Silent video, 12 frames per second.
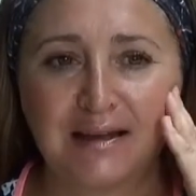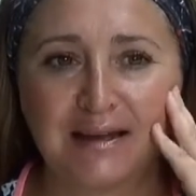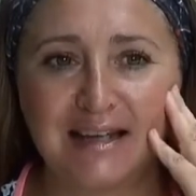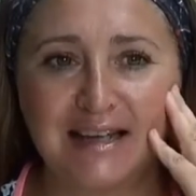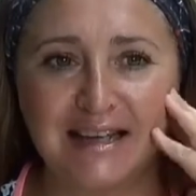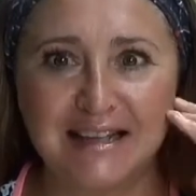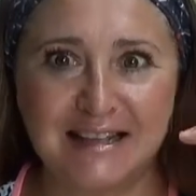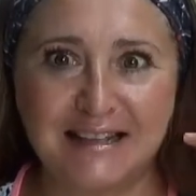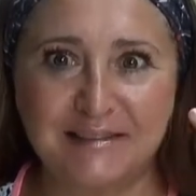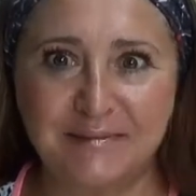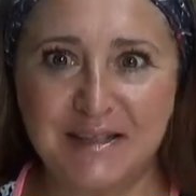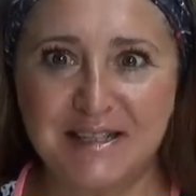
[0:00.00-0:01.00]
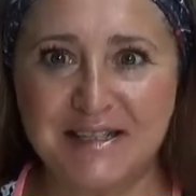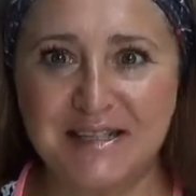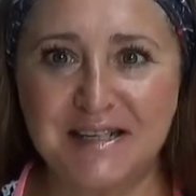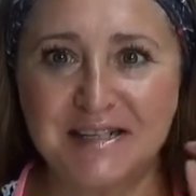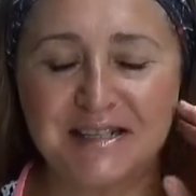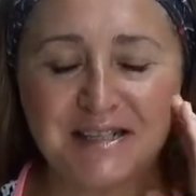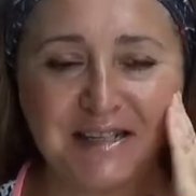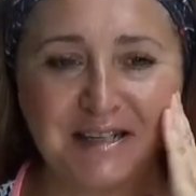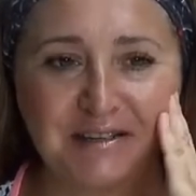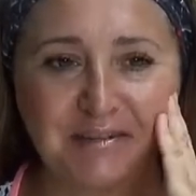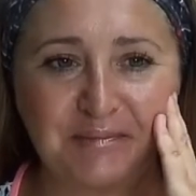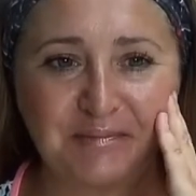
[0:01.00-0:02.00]
какие-то
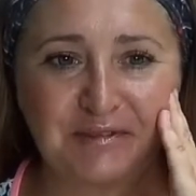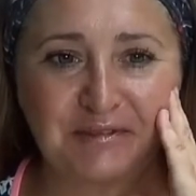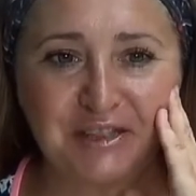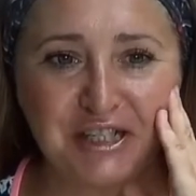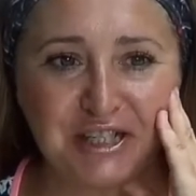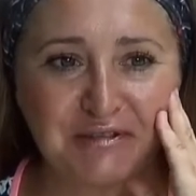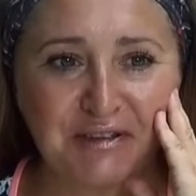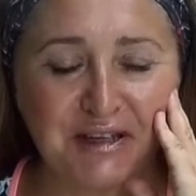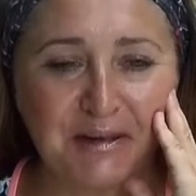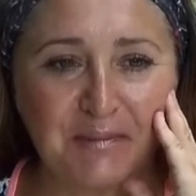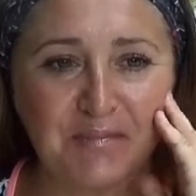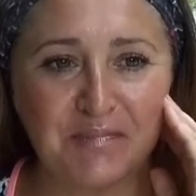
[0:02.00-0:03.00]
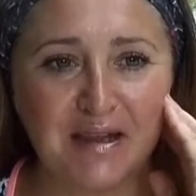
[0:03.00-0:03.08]
интересные вышивки.